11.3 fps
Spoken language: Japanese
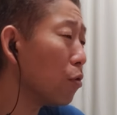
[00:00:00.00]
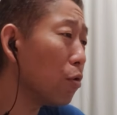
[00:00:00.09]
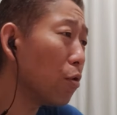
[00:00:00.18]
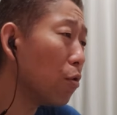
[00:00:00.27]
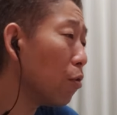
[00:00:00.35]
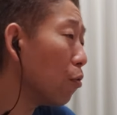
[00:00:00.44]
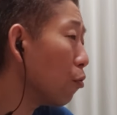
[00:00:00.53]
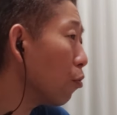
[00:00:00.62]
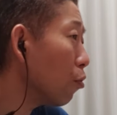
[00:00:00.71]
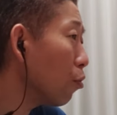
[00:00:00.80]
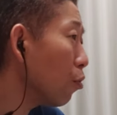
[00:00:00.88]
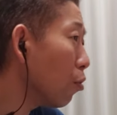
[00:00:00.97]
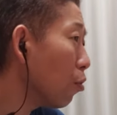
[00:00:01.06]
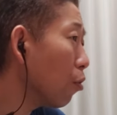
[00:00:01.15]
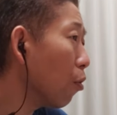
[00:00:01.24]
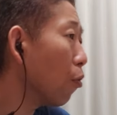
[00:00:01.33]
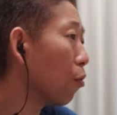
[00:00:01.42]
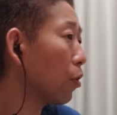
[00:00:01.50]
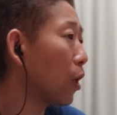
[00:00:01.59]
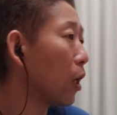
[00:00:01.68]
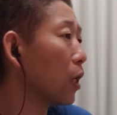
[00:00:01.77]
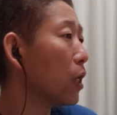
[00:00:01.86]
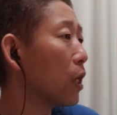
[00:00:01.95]
大野さ
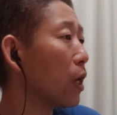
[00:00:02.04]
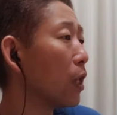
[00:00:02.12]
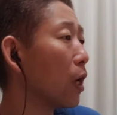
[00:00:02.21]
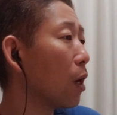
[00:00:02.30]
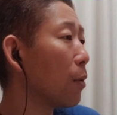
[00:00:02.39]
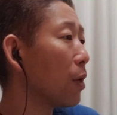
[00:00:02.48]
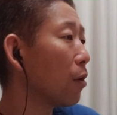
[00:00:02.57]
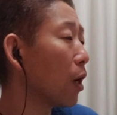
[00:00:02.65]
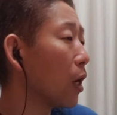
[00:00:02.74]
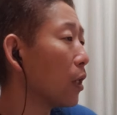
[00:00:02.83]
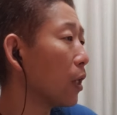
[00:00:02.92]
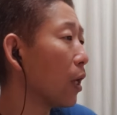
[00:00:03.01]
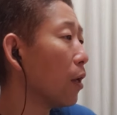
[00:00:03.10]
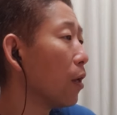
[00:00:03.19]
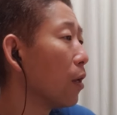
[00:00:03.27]
んが綺麗なハミングから入って